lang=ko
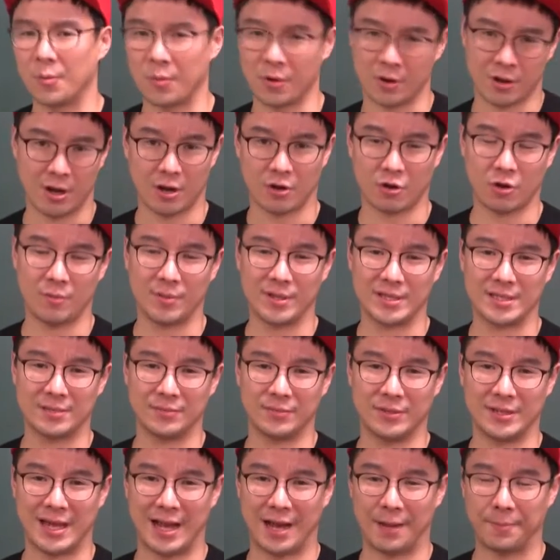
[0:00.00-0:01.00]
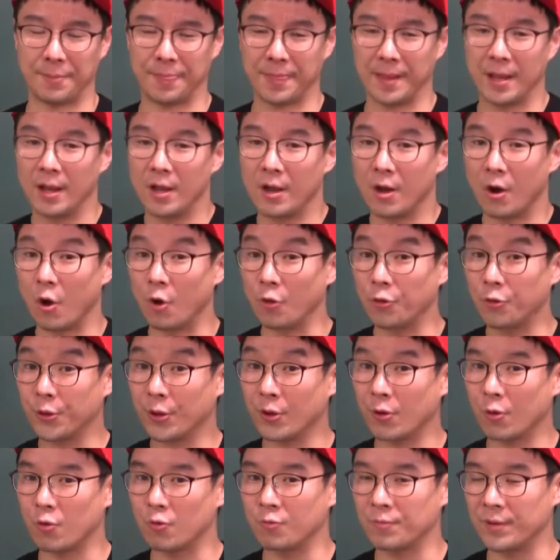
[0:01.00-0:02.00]
한번 갖고 와봤습니다
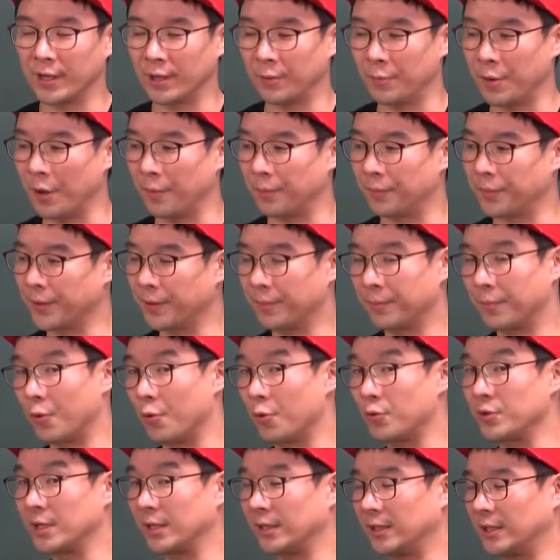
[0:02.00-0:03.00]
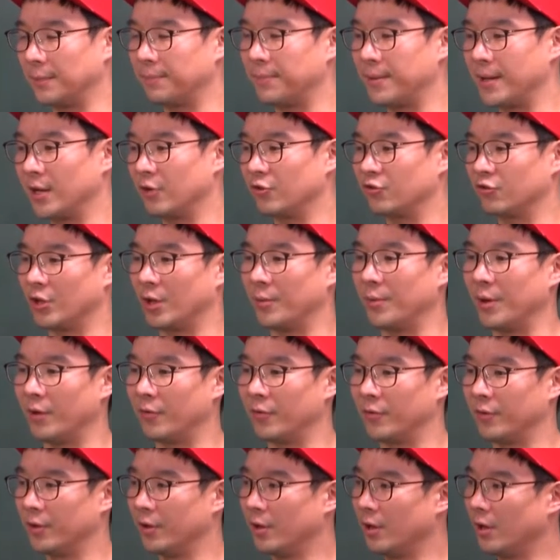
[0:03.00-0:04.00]
어떻게 공부하냐면 모의고사 팁 하나
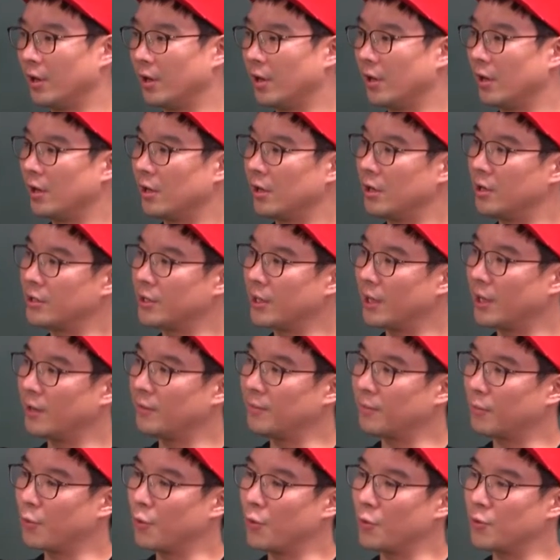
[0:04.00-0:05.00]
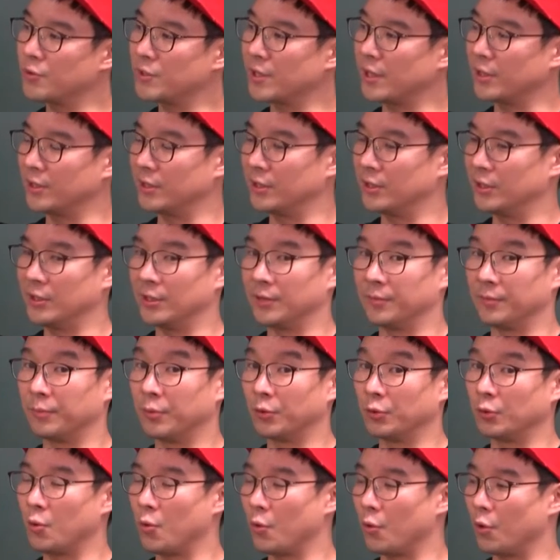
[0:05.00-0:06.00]
준다면 일단 모의고사는
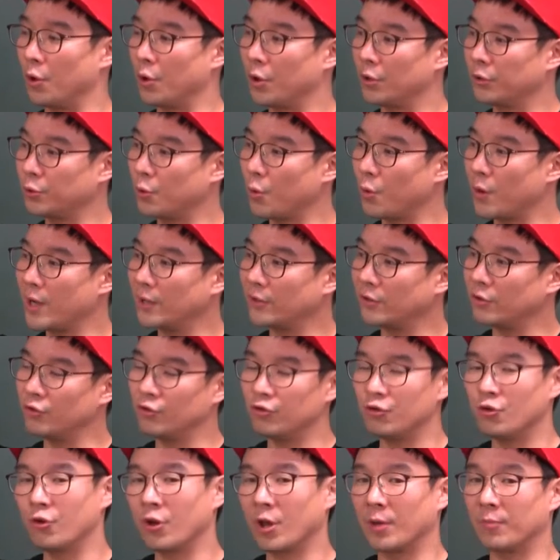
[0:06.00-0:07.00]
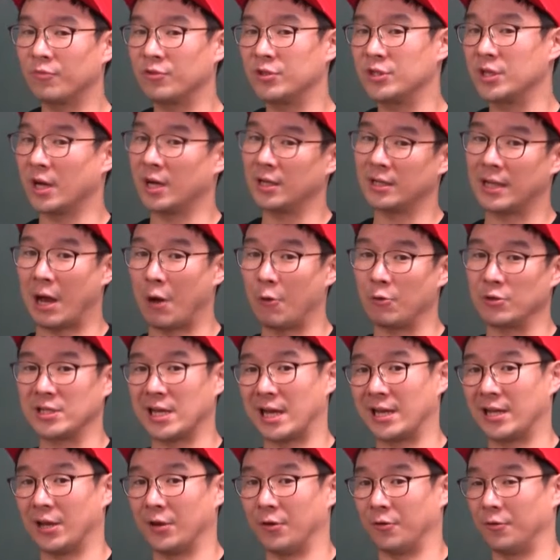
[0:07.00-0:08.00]
보통 똑같은 유형의 문제가
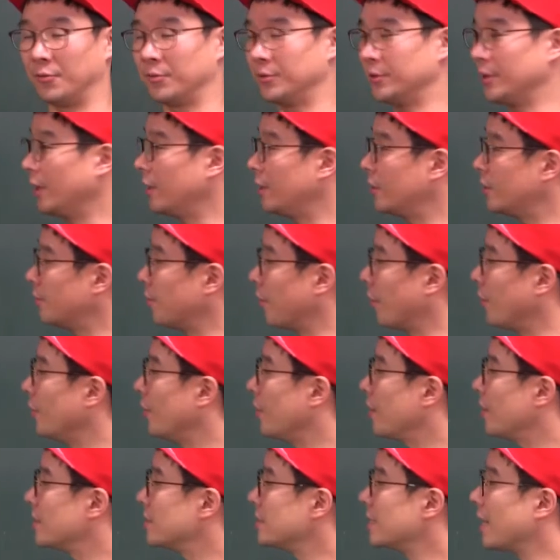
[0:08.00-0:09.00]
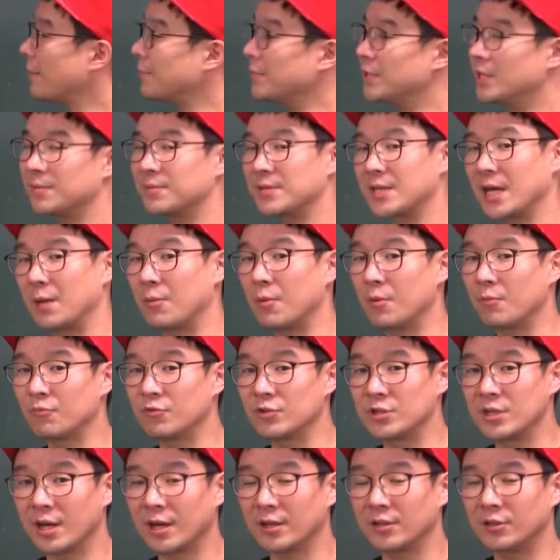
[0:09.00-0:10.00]
나오지 않아요. 예를 들면 34번
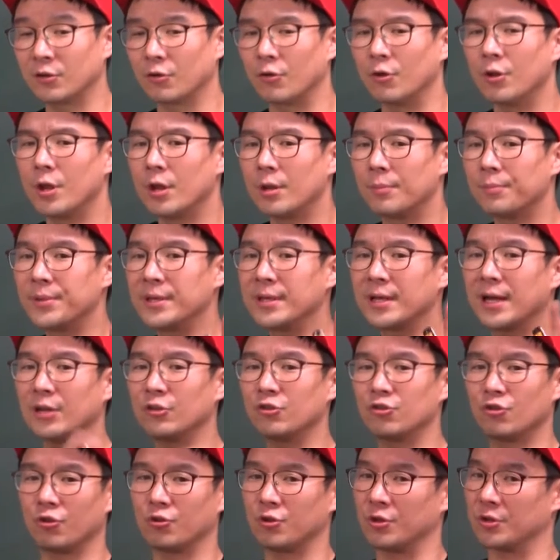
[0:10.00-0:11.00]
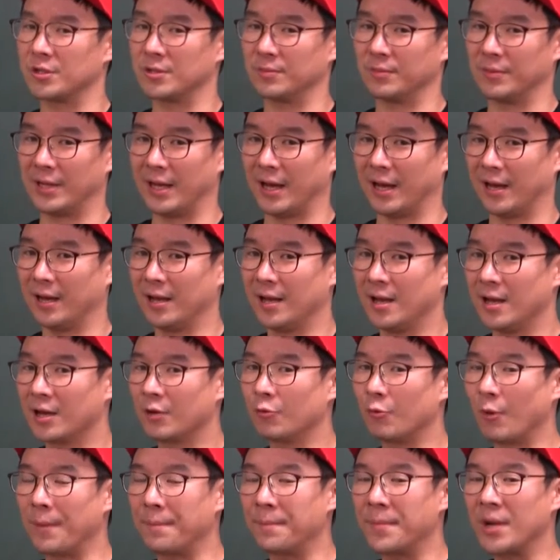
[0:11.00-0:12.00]
문제 같은 경우는 빈칸 추론이었습니다.
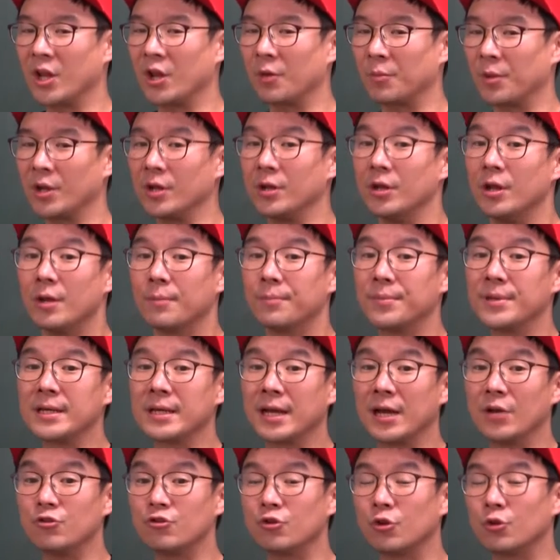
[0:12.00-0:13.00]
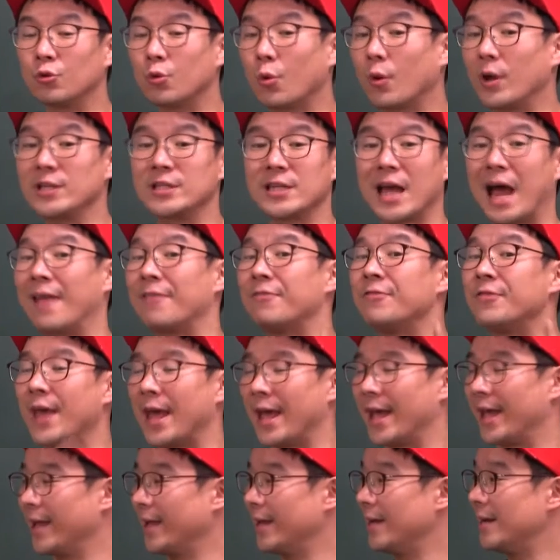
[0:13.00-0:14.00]
그 웬만하면 은 빈칸 추론 똑같지
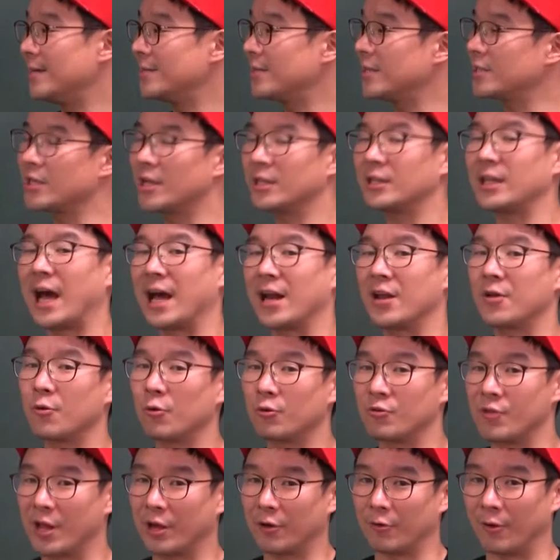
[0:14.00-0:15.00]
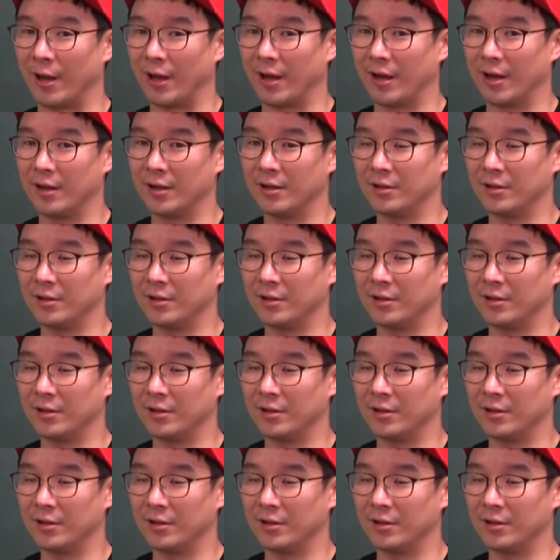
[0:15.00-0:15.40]
않네. 대신에 다른 거로 낼 거야.